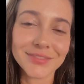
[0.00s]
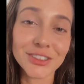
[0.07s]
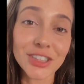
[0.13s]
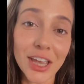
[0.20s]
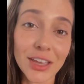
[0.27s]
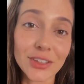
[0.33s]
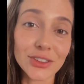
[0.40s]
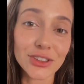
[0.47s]

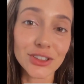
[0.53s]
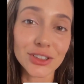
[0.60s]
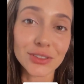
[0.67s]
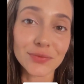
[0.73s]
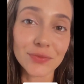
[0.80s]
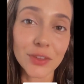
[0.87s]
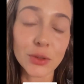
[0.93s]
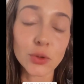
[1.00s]
Gente,
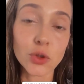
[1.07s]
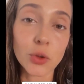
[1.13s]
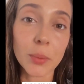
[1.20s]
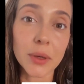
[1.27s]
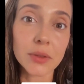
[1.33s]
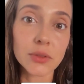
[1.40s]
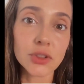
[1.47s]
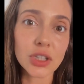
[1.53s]
eu tô
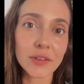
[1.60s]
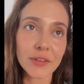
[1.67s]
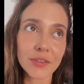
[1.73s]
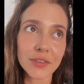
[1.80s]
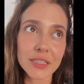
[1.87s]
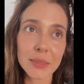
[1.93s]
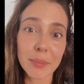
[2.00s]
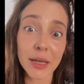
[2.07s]
tomando já
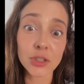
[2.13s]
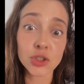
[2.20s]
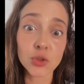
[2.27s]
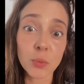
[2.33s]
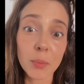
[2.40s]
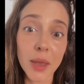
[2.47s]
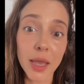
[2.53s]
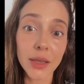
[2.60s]
vai fazer mais
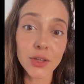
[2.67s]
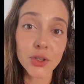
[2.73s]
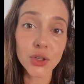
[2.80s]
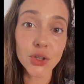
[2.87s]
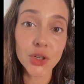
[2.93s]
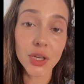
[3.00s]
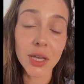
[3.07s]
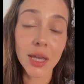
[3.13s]
de um
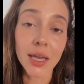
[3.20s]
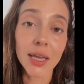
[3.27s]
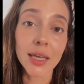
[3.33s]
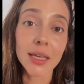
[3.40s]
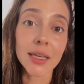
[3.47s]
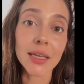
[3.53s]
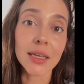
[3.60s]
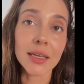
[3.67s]
mês
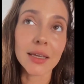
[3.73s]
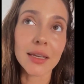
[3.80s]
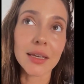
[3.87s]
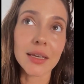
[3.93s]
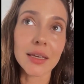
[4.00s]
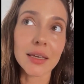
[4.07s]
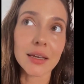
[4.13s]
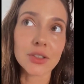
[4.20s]

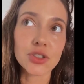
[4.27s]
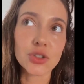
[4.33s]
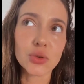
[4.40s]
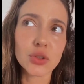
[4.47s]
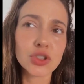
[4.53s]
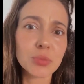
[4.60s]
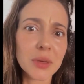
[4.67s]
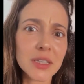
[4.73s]
e acho que
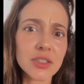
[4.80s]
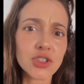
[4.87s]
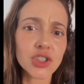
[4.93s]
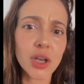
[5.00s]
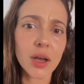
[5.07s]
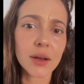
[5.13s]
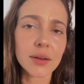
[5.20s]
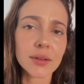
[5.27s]
dois
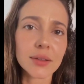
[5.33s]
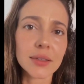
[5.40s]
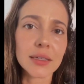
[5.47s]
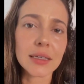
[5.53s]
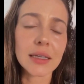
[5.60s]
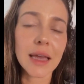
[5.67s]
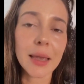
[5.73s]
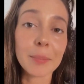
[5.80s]
meses já.
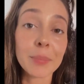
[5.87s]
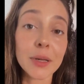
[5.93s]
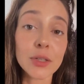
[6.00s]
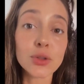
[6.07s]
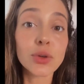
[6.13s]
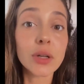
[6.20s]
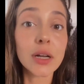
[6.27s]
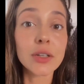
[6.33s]
E é
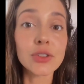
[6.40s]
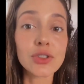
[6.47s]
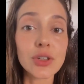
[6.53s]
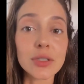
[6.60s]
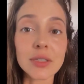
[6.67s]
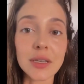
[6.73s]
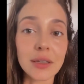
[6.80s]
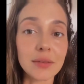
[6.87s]

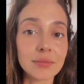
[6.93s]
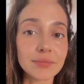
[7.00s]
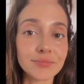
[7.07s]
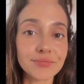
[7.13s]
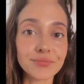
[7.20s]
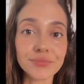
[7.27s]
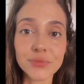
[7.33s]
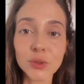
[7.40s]
impressionante, assim,
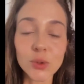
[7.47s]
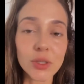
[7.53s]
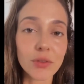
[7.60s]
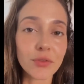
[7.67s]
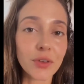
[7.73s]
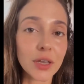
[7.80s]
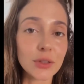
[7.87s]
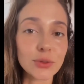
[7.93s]
os
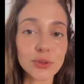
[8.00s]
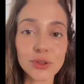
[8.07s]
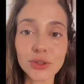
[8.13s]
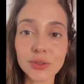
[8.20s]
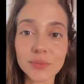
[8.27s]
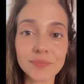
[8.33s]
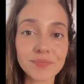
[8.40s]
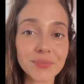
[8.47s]

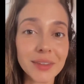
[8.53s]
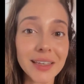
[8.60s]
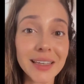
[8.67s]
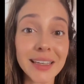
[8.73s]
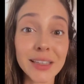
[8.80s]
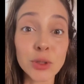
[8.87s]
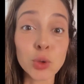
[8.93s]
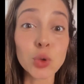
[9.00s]
efeitos.
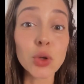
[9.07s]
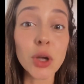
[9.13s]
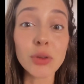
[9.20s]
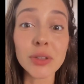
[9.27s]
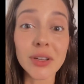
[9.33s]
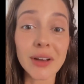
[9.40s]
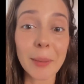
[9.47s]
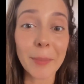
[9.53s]
E tudo que
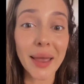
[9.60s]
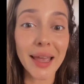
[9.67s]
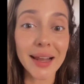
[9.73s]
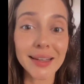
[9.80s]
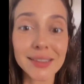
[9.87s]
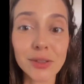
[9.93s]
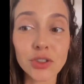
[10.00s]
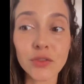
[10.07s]
eu tenho na pele,
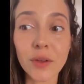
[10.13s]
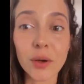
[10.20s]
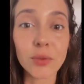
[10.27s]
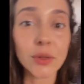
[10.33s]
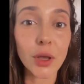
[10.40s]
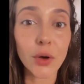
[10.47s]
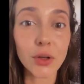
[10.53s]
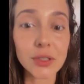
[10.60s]
se eu tiver
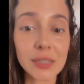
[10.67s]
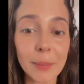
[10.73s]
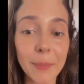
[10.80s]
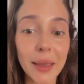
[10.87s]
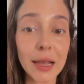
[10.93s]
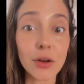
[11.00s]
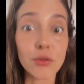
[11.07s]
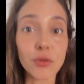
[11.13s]
algum negócio na
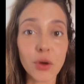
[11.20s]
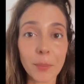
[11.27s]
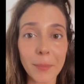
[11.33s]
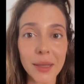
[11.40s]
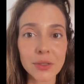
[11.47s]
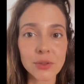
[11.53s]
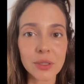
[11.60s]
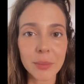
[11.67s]
pele, eu vou e
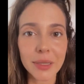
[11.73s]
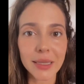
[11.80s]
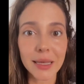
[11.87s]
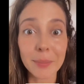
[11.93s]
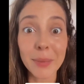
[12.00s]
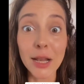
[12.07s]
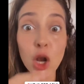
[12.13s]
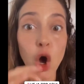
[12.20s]
passo CBD
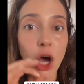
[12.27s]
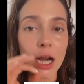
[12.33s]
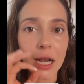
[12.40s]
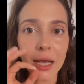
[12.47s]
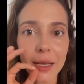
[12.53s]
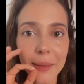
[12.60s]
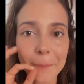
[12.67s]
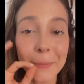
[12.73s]
e
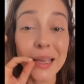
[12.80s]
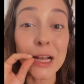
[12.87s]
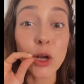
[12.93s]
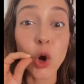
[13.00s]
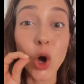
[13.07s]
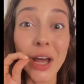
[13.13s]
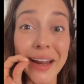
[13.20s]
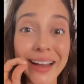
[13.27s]
melhora.
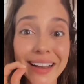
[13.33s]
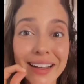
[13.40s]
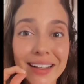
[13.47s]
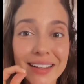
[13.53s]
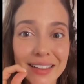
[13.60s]
Melhora.